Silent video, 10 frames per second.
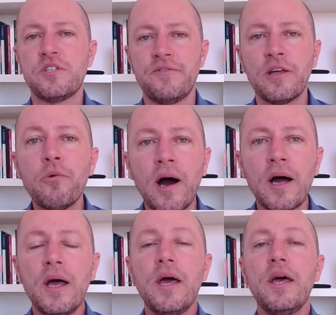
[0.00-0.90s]
estiver no
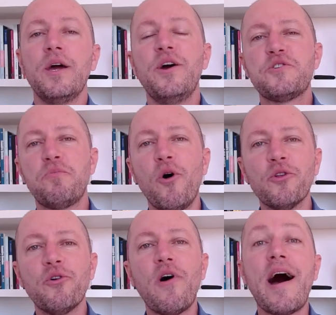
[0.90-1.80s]
ar, eu
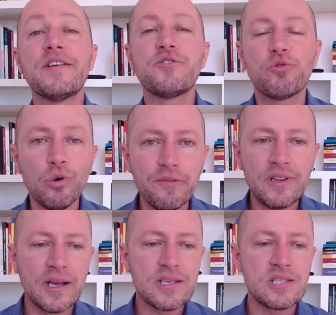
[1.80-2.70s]
respondo as
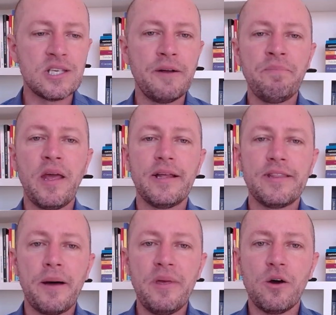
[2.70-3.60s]
dúvidas
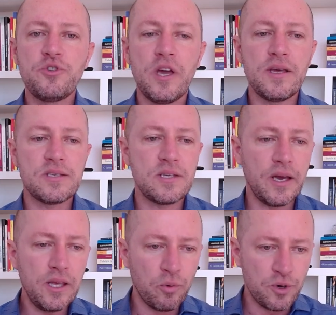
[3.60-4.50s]
da minha audiência
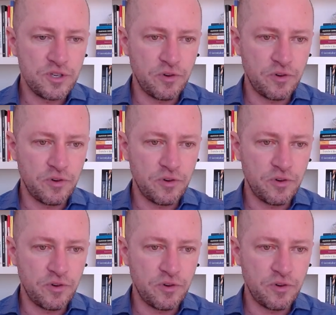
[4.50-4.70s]
e hoje